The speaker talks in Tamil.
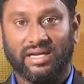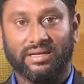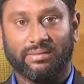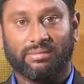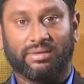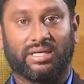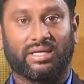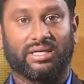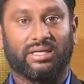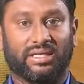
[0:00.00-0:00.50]
எளிய
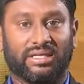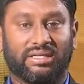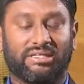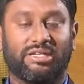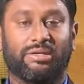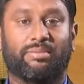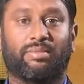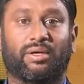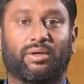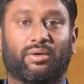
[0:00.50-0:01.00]
மக்களுக்கு
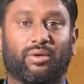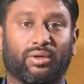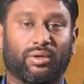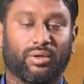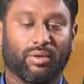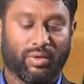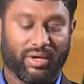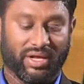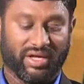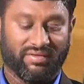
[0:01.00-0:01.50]
ட்ரீட்மெண்ட்
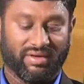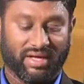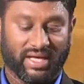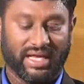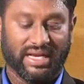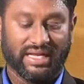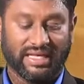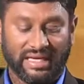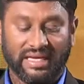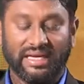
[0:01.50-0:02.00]
கொடுக்கக்கூடிய
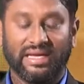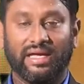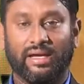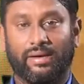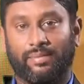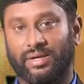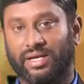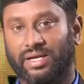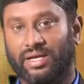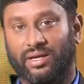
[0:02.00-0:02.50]
வகையில் இல்லை
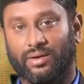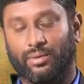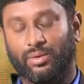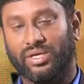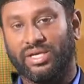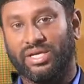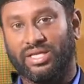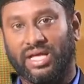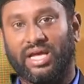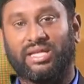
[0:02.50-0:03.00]
அப்படிங்கிற
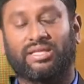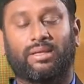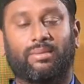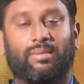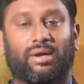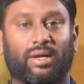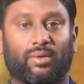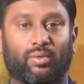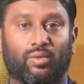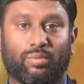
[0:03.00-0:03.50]
ஒரு
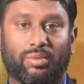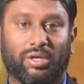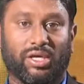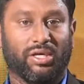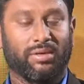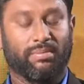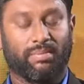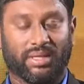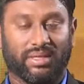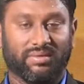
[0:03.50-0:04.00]
யதார்த்தமான
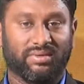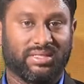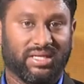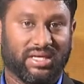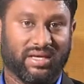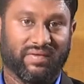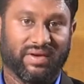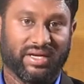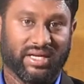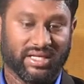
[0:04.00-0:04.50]
உண்மையையும் பதிவு
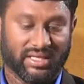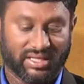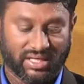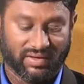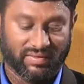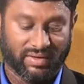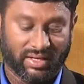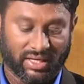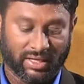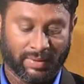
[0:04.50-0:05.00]
செய்ய வேண்டிய
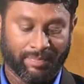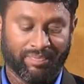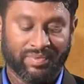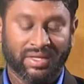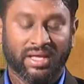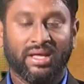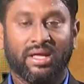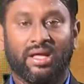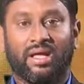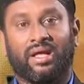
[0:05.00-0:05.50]
தேவை இருக்குது
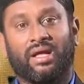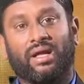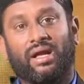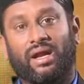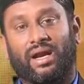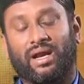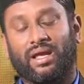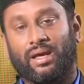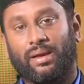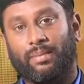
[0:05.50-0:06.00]

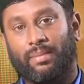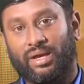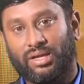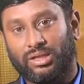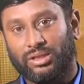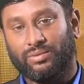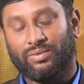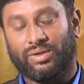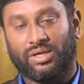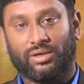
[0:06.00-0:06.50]
ஆனால்
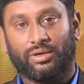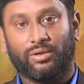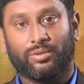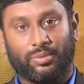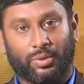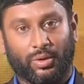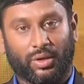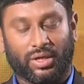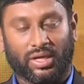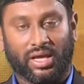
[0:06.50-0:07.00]

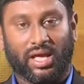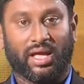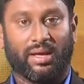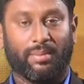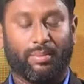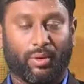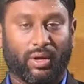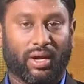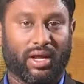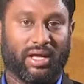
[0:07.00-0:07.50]
மருத்துவர்களும் போகிறாங்க
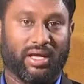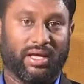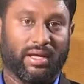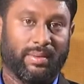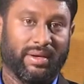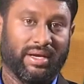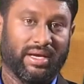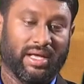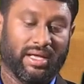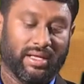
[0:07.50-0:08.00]
போகிறாங்க
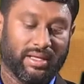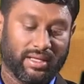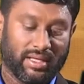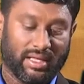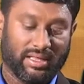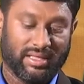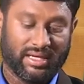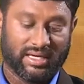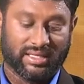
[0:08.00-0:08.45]
அப்படின்னா அந்த